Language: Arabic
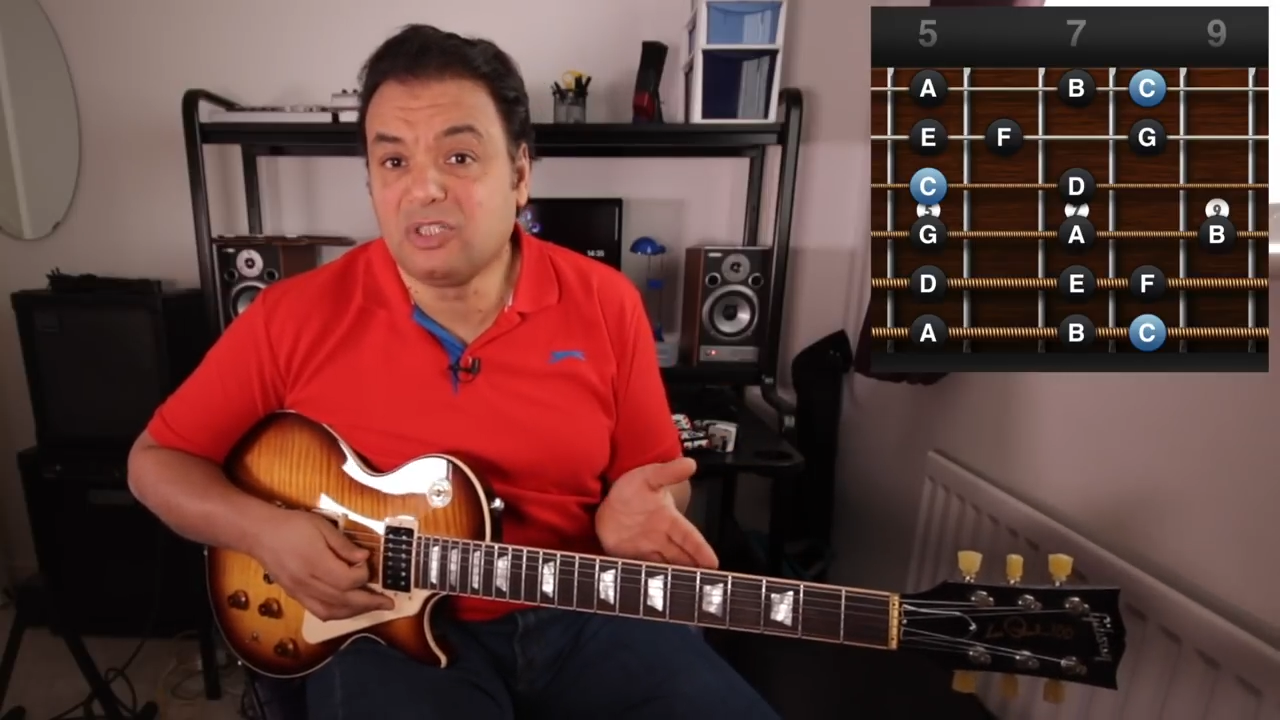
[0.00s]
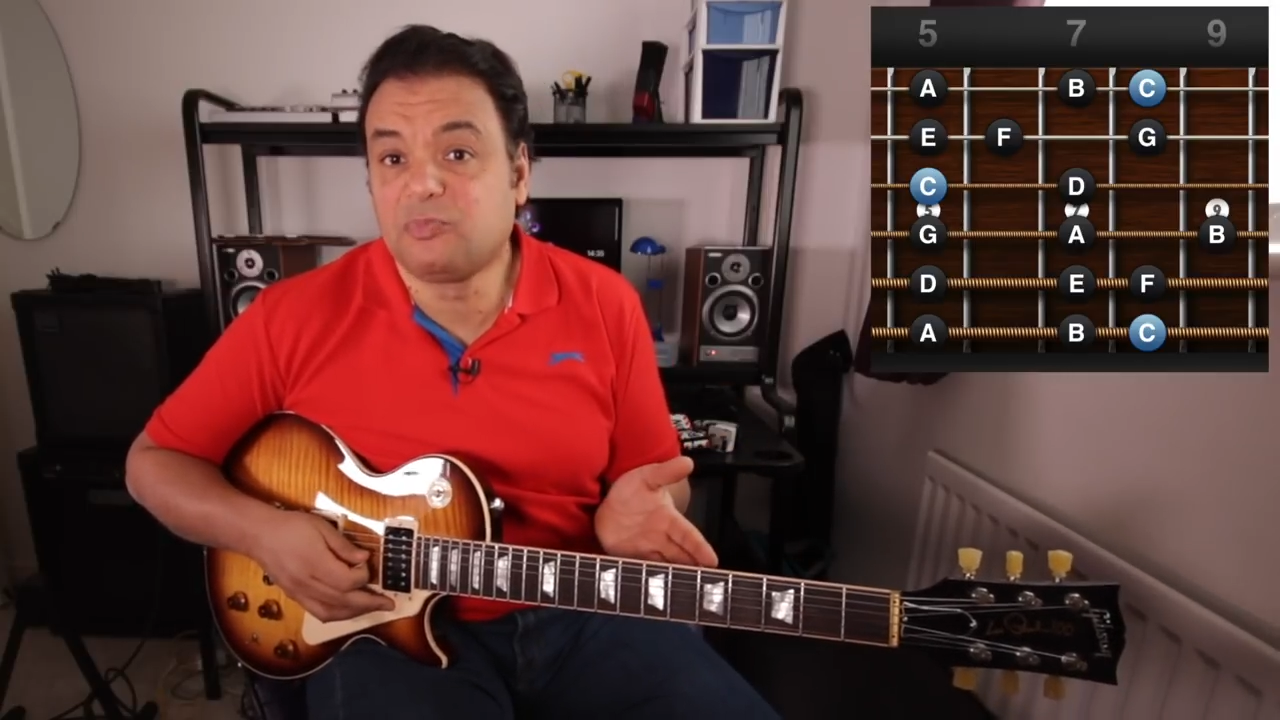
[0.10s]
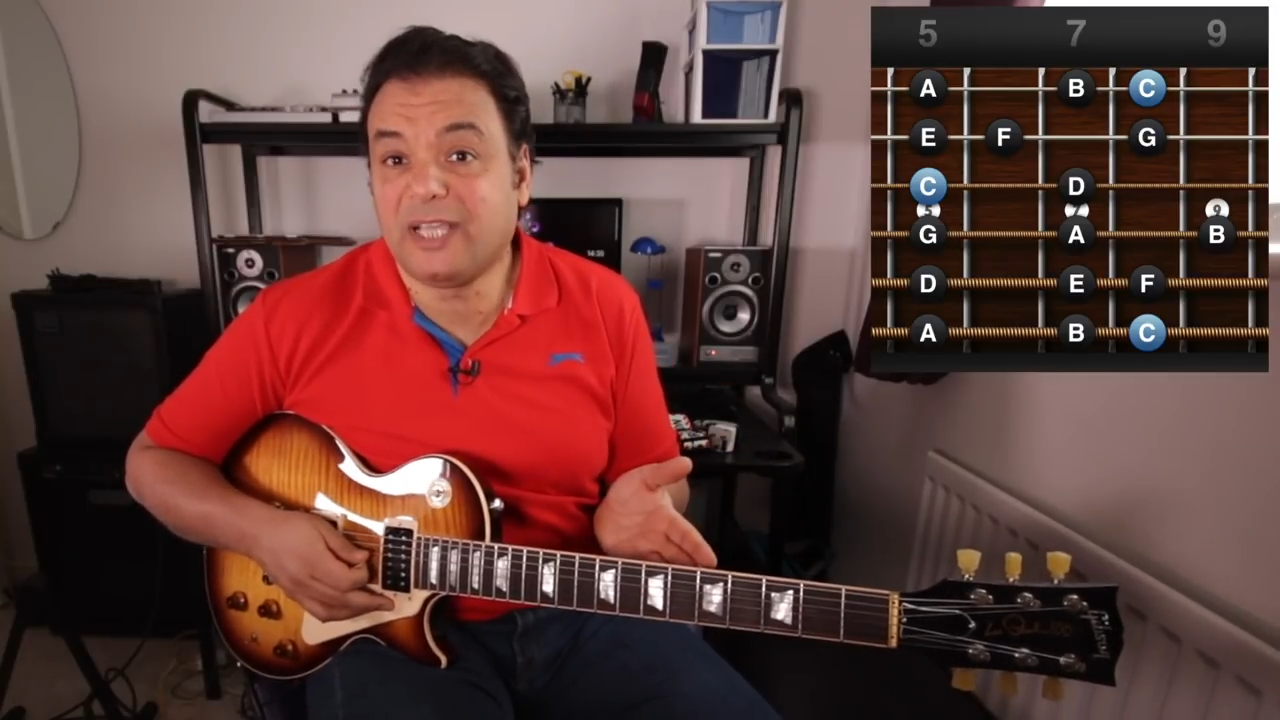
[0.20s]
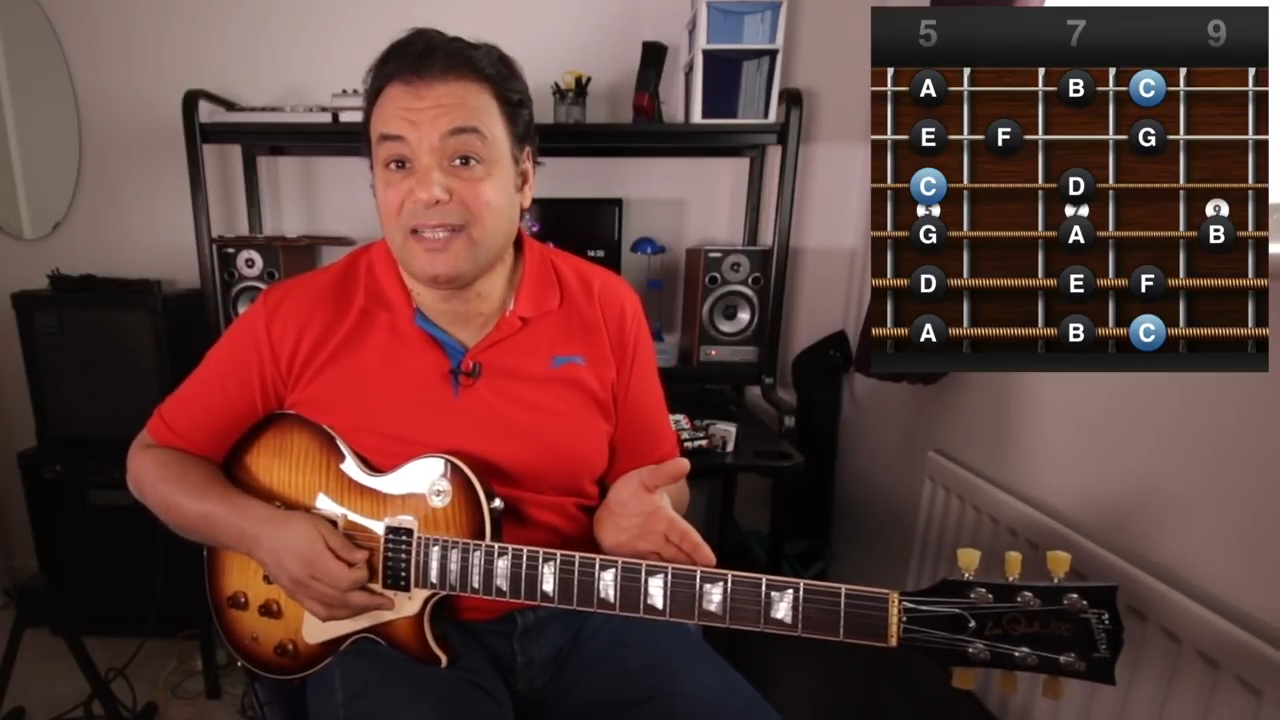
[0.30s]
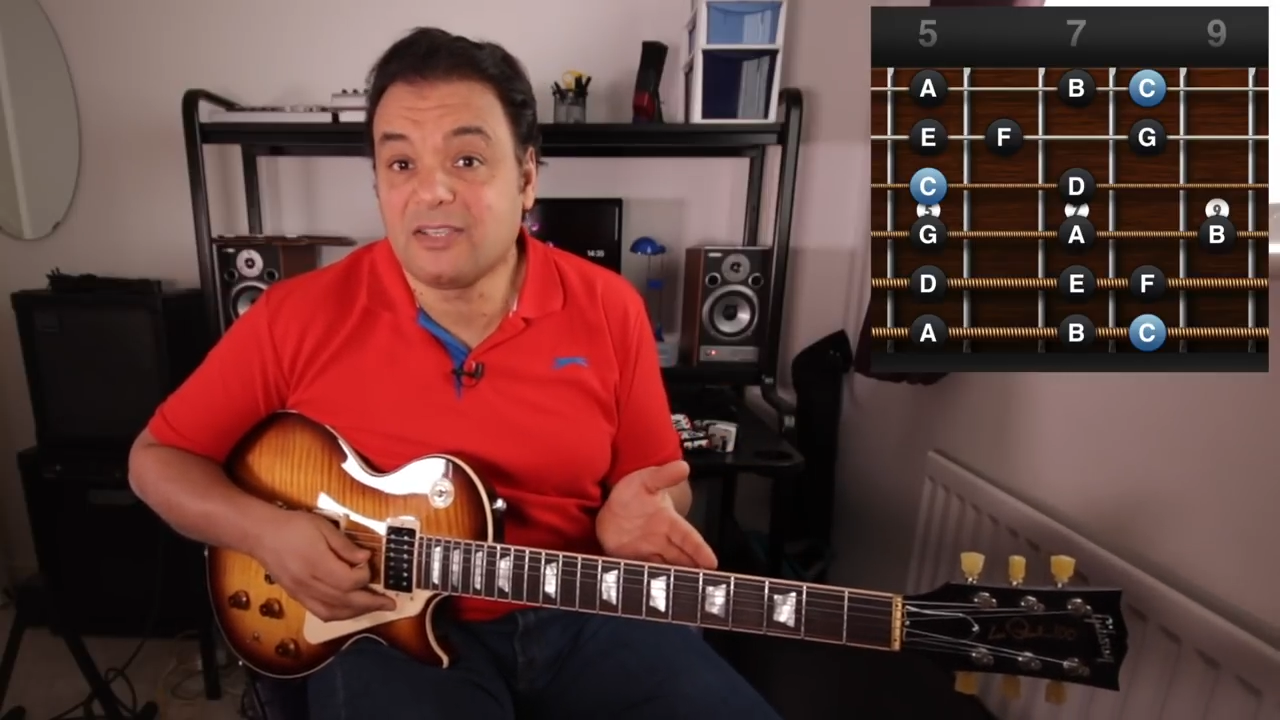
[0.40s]

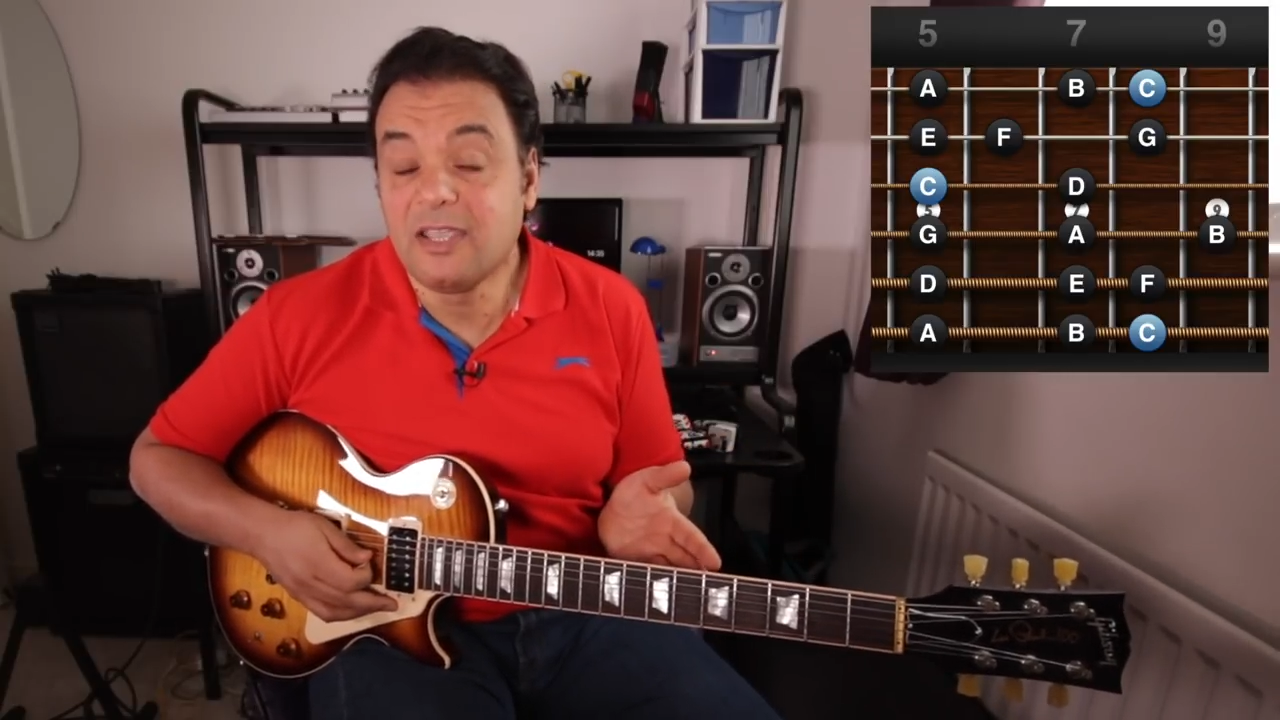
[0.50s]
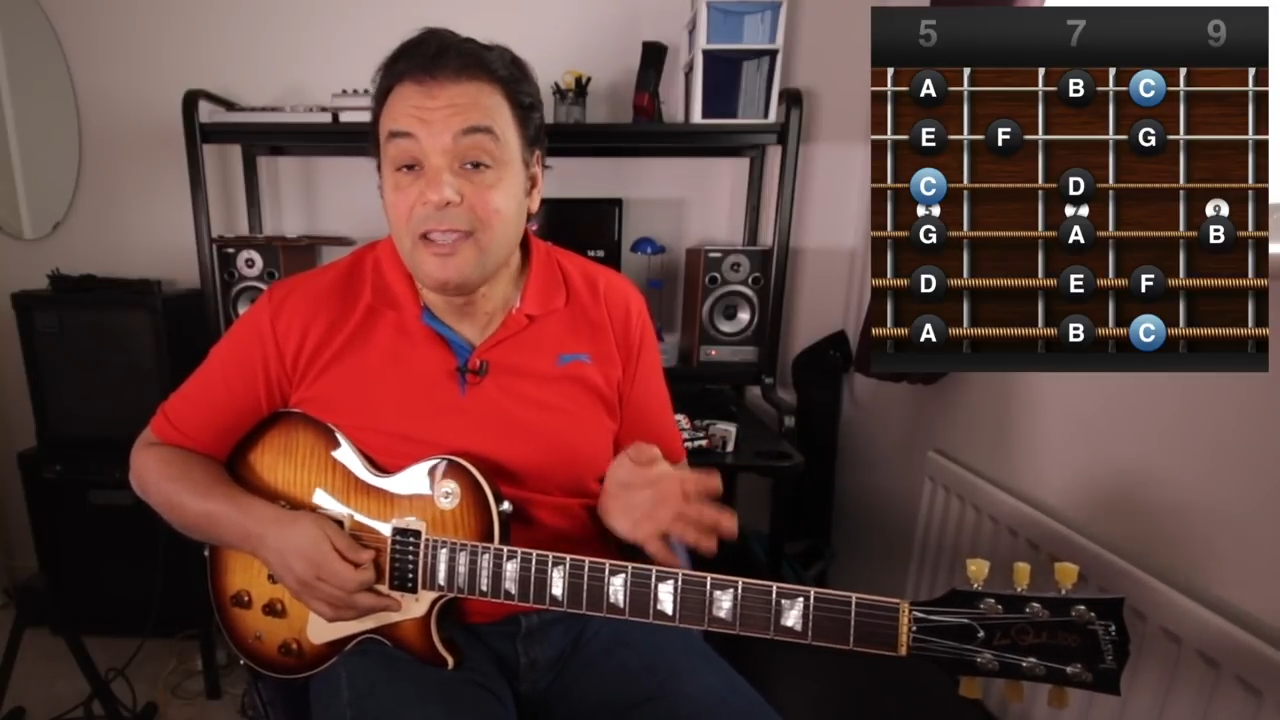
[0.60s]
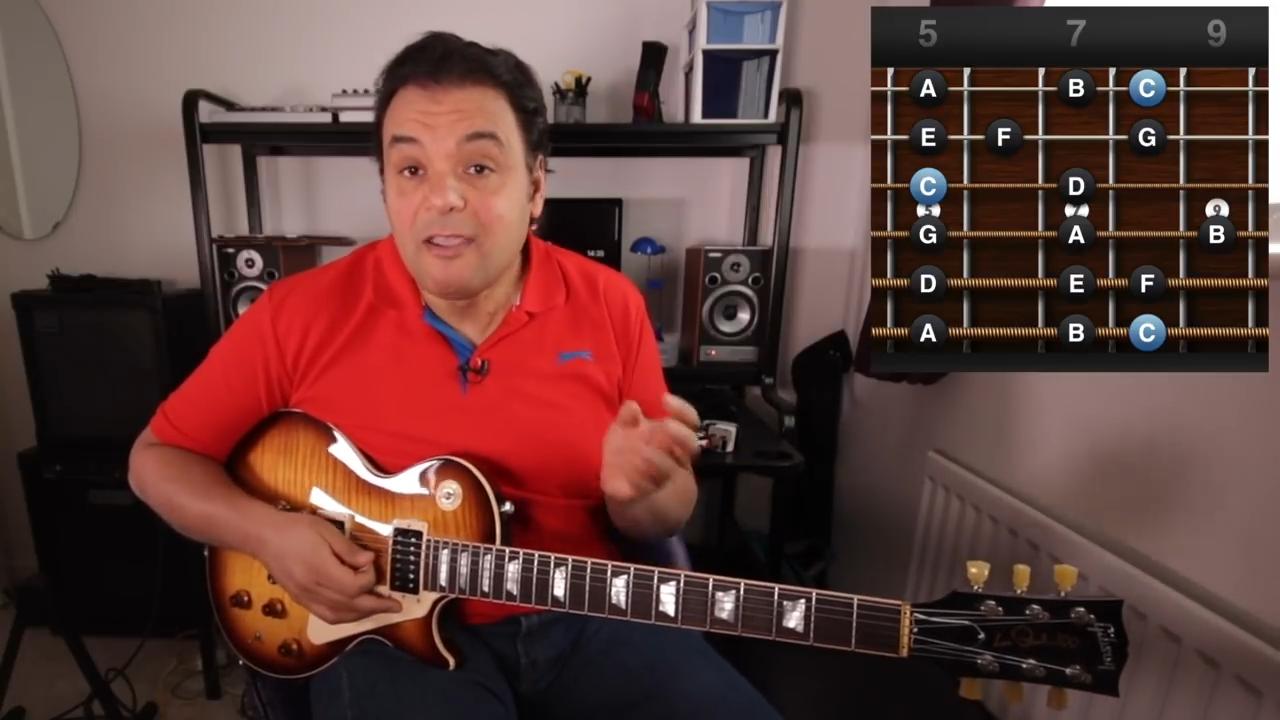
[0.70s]
بتاعتي